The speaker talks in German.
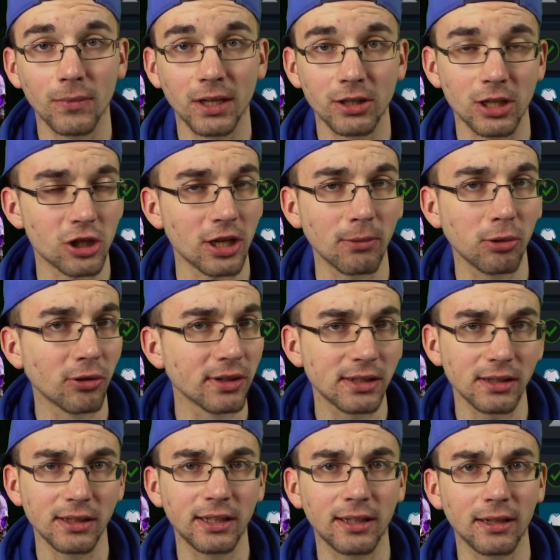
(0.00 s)
Da stand bloß
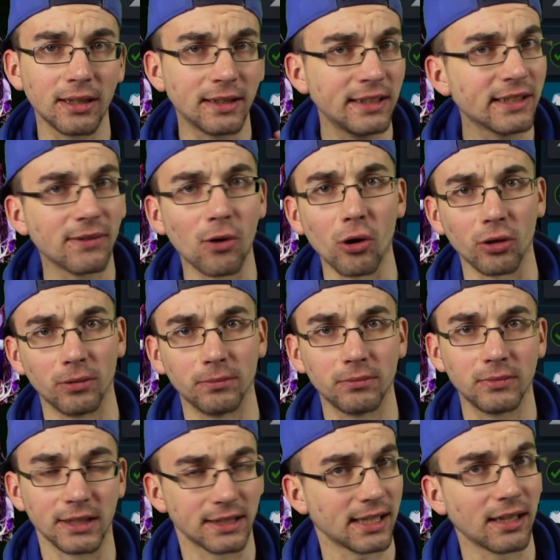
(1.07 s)
ich, diese Woche.
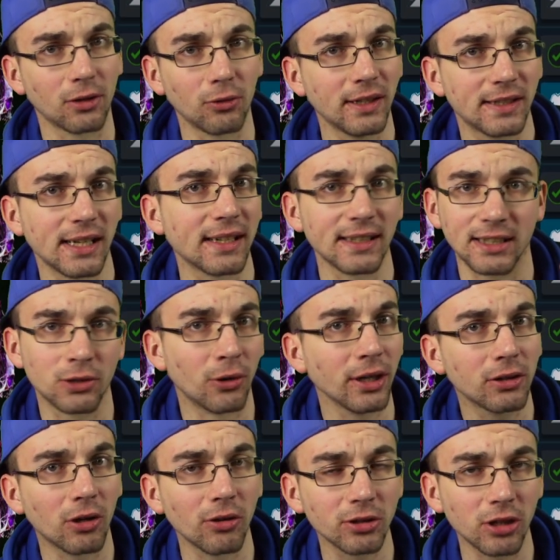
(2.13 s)
Es kann natürlich sein, dass es heute
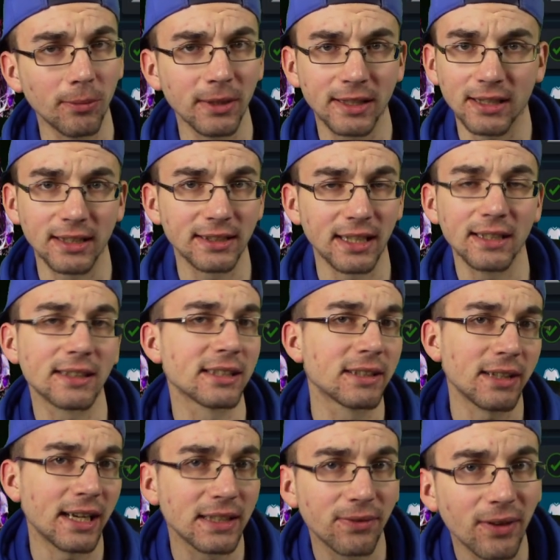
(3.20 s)
rauskommt. Es kann sein, dass es
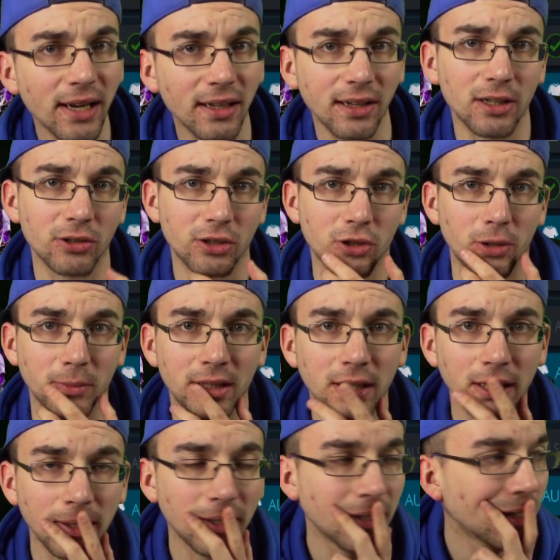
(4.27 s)
erst Freitag rauskommt.
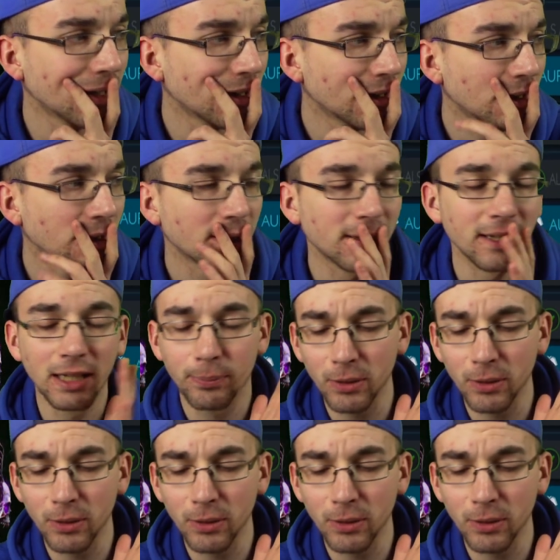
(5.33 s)
Ich